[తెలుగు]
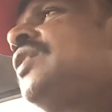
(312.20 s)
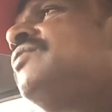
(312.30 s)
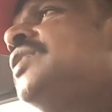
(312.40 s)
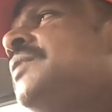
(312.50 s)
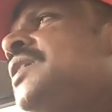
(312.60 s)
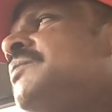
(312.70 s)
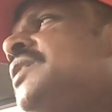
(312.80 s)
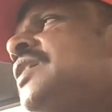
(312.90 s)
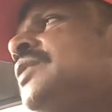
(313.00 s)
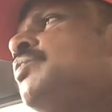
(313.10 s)
ఆఫ్ ద మనీ
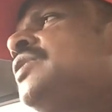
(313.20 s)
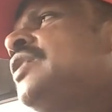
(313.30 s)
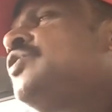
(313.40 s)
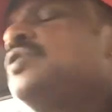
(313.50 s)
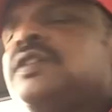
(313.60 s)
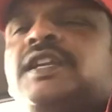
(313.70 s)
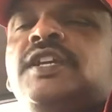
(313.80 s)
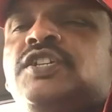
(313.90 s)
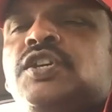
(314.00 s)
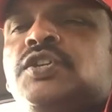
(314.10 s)
మీద అద్భుతాలు
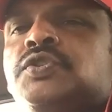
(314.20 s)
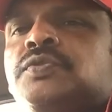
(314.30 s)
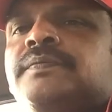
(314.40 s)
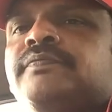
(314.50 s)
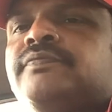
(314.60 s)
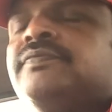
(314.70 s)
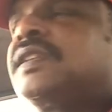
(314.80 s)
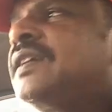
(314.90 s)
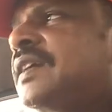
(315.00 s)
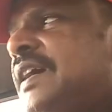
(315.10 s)
క్రియేట్ చేయొచ్చు
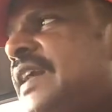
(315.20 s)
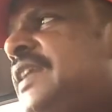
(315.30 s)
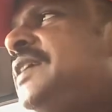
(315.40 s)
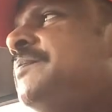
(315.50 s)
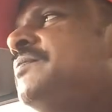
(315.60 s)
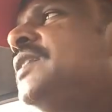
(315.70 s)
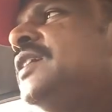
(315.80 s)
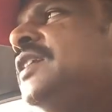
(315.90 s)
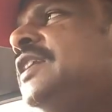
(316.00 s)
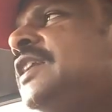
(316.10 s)
కానీ
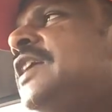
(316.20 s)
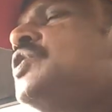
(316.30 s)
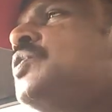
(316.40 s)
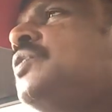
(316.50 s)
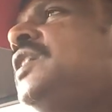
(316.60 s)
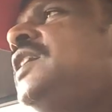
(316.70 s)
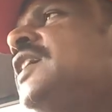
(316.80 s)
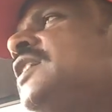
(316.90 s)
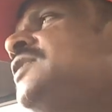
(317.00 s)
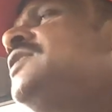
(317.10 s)
నేర్చుకొని
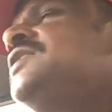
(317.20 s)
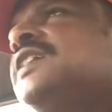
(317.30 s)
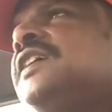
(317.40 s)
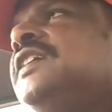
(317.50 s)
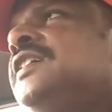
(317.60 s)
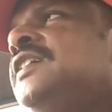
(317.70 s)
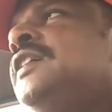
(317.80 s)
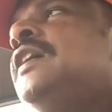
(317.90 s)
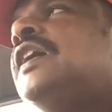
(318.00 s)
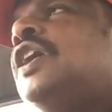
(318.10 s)
ట్రేడ్స్ చేయండి
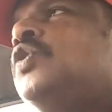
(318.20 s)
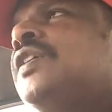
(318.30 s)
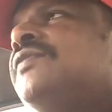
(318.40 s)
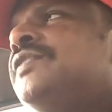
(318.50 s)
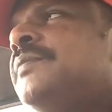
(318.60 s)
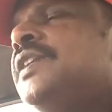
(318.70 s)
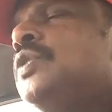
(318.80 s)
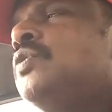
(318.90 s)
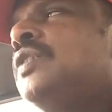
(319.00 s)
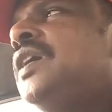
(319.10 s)
అవుట్ ఆఫ్ ద మనీ
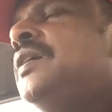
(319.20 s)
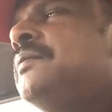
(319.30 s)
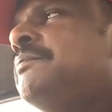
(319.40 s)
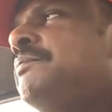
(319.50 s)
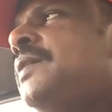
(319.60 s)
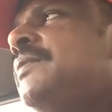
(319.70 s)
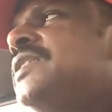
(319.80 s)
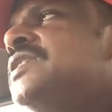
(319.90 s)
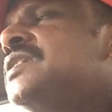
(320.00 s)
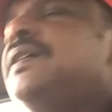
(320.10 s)
కూడా
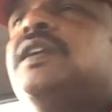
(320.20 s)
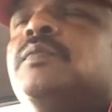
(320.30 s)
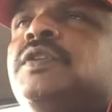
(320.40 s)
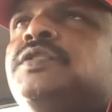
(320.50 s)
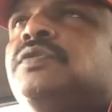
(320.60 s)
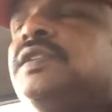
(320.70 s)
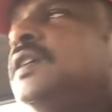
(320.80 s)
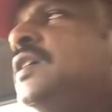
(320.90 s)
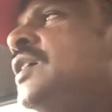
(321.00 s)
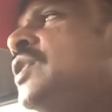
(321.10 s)
బీభత్సమైన డబ్బులు ఇస్తుంది
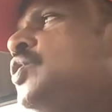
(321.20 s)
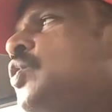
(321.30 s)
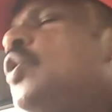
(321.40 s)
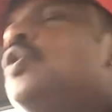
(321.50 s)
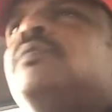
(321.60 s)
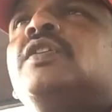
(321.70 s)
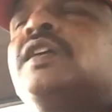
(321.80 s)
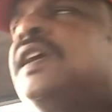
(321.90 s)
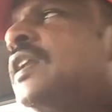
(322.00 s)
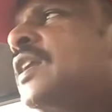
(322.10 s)
సో గోల్డ్
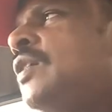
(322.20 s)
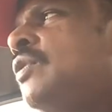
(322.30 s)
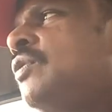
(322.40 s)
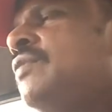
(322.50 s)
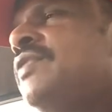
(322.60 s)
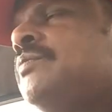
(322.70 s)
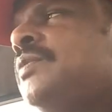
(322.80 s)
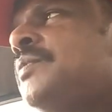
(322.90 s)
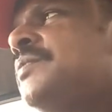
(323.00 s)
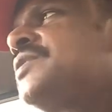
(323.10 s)
రూమ్లోకి ఎంటర్ కావాలనుకునే ఫ్యామిలీ
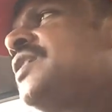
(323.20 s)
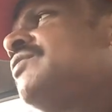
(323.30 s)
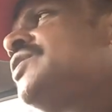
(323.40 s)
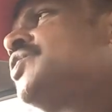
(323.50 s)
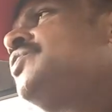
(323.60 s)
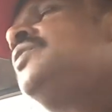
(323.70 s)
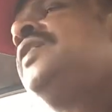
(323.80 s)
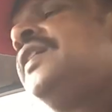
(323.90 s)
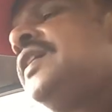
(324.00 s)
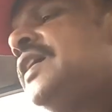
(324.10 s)
మెంబర్స్ కావచ్చు
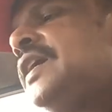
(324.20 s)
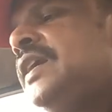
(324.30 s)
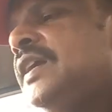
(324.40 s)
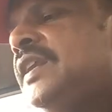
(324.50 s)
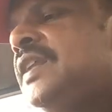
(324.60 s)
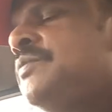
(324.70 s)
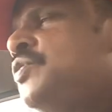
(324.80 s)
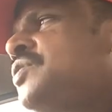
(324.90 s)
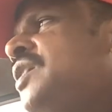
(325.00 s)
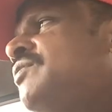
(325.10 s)
అండ్ డ్రీమ్
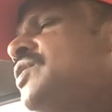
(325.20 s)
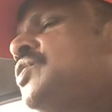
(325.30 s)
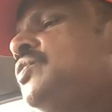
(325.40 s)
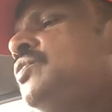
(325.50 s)
హౌస్ కావచ్చు